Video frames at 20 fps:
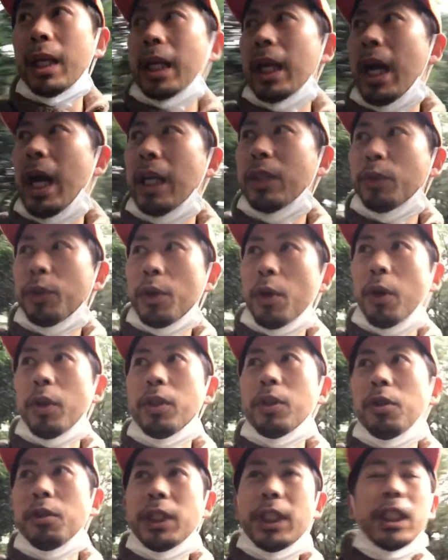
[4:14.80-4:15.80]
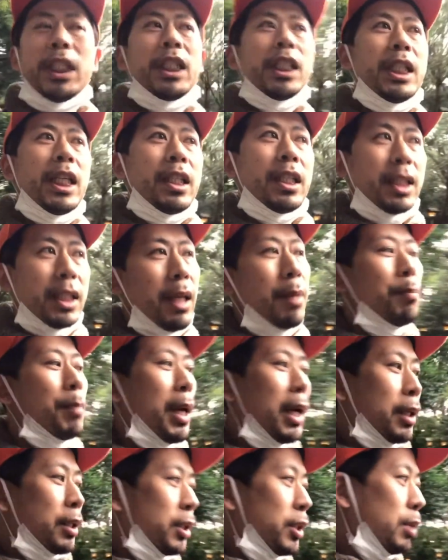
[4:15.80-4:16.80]
あと夜のうちにですねま
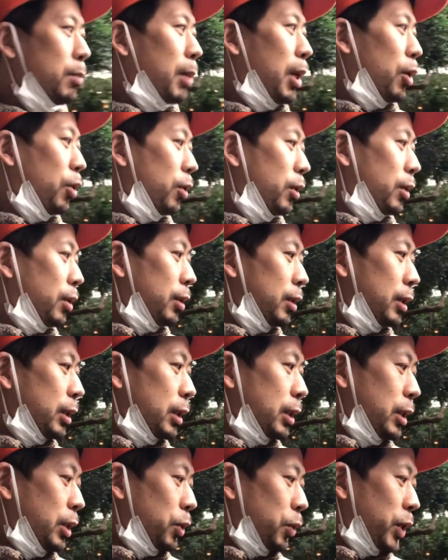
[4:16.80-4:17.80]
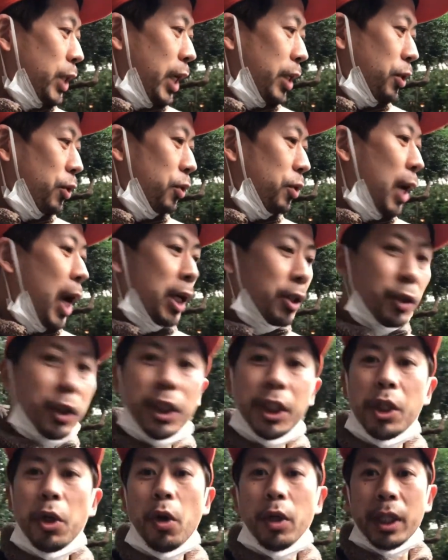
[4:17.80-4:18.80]
あ車を一応車中泊
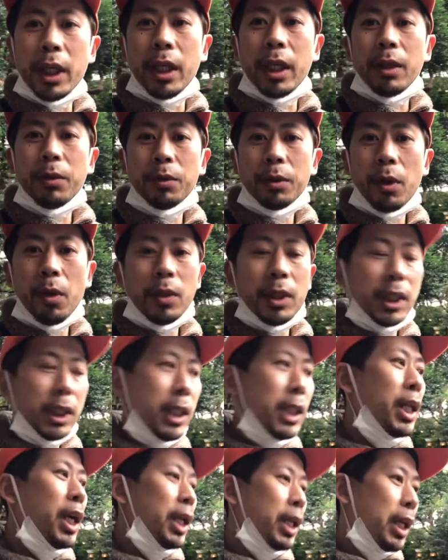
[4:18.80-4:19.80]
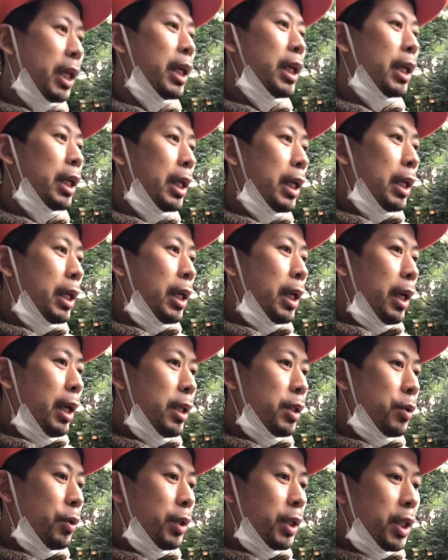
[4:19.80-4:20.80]
仕様に布団敷いたり、えー、
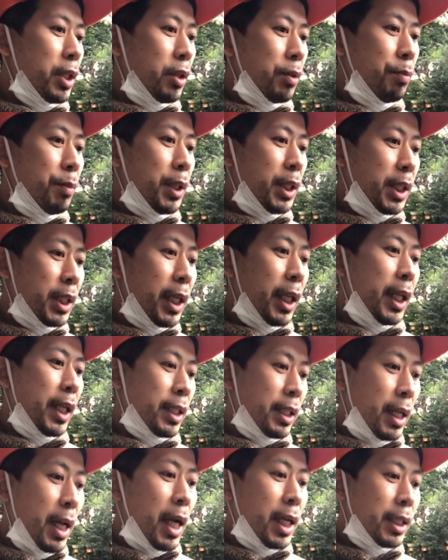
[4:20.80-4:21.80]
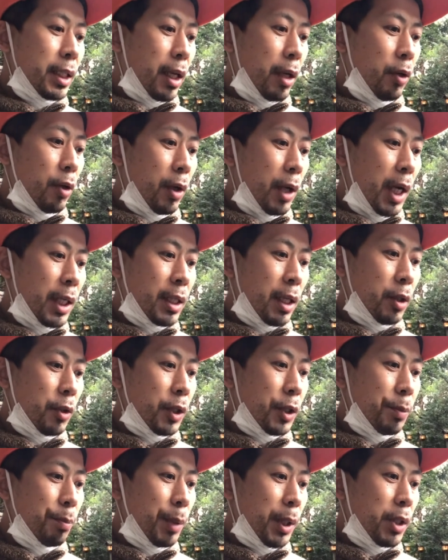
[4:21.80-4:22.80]
そういった準備してですね明日の朝の
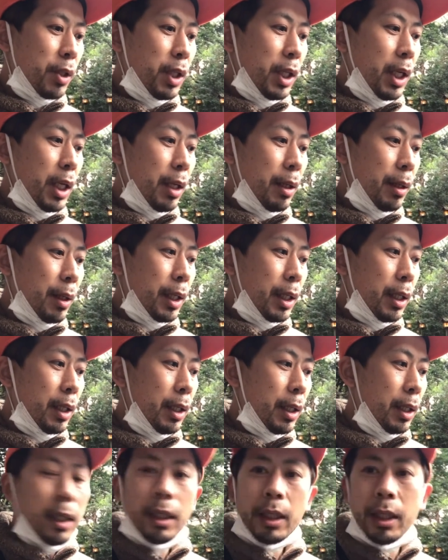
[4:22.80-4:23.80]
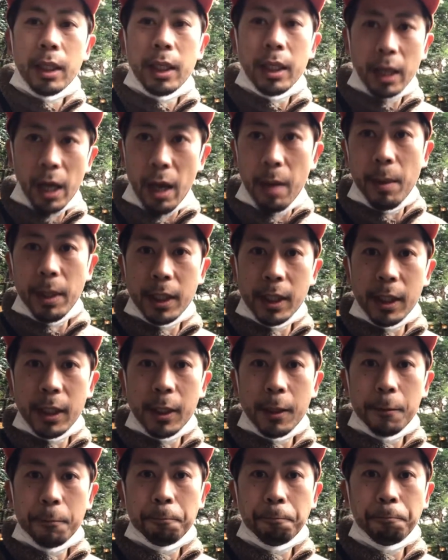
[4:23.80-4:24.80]
出発に控えま
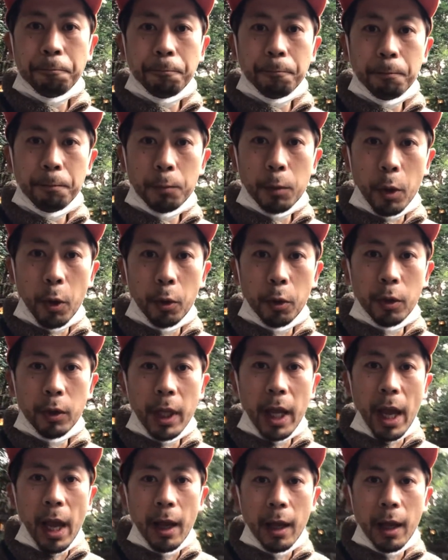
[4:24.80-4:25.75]
すということで、